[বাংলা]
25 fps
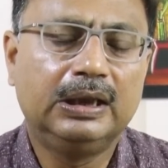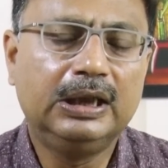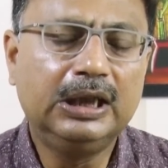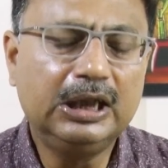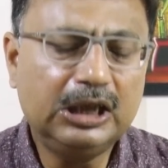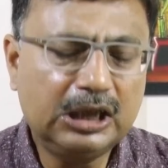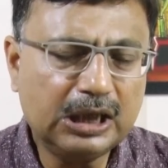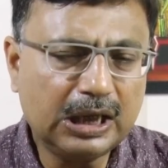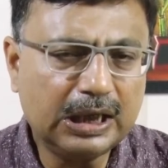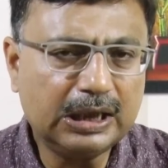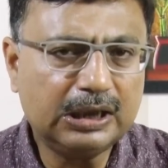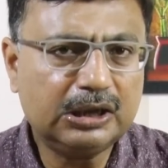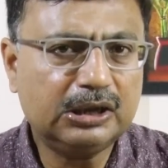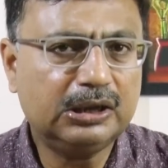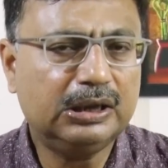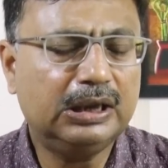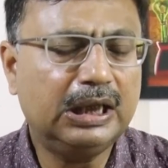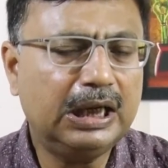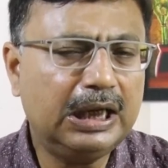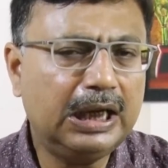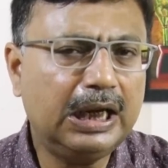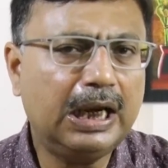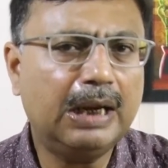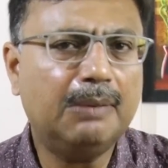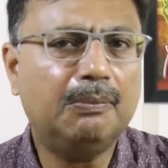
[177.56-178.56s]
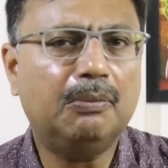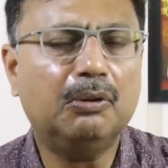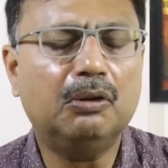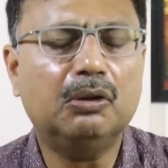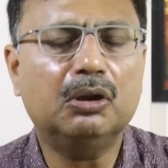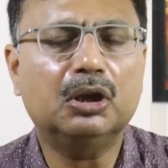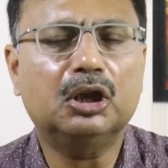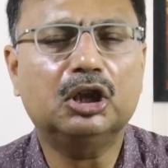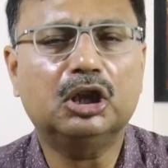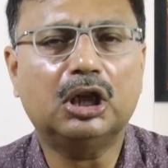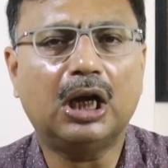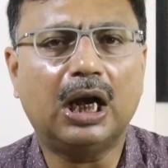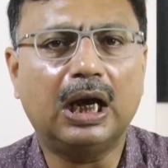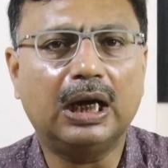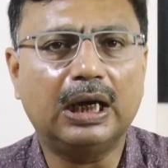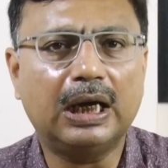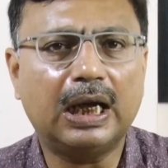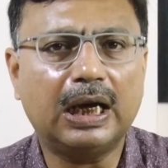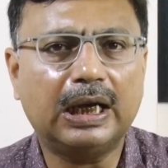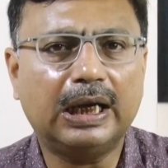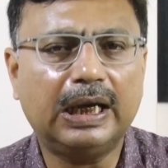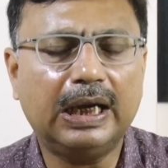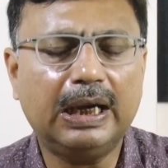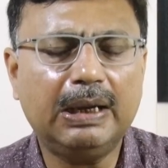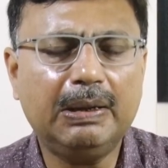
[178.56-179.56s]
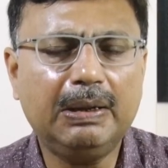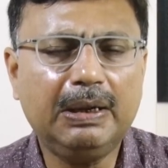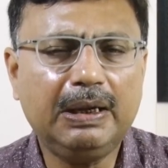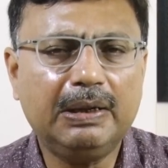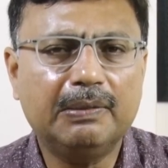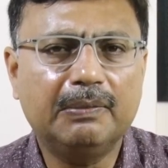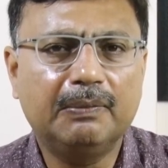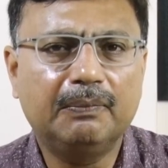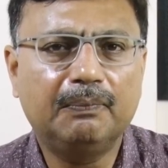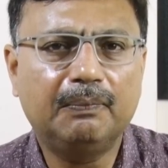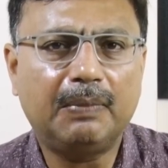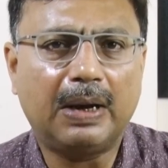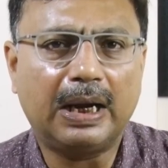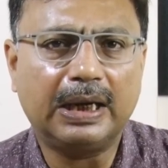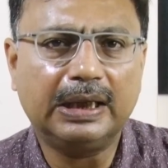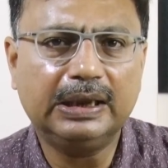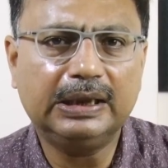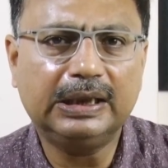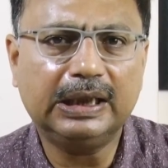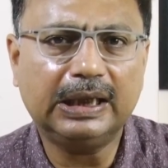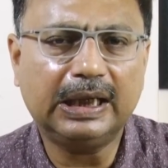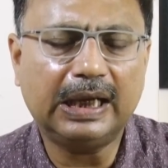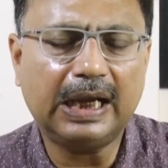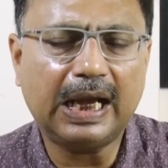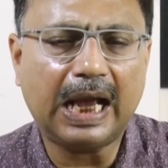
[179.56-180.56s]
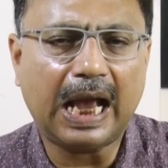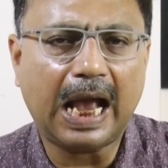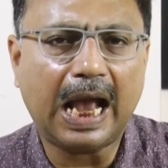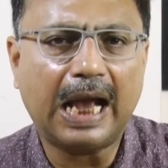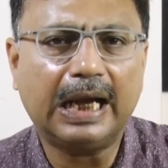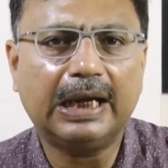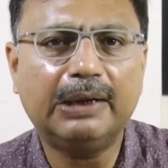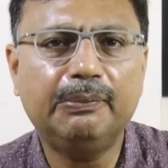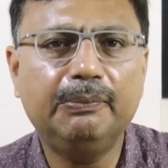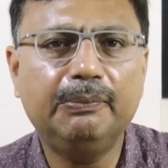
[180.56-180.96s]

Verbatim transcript: নিজের স্ত্রী এবং শালাকে বাড়ি থেকে এক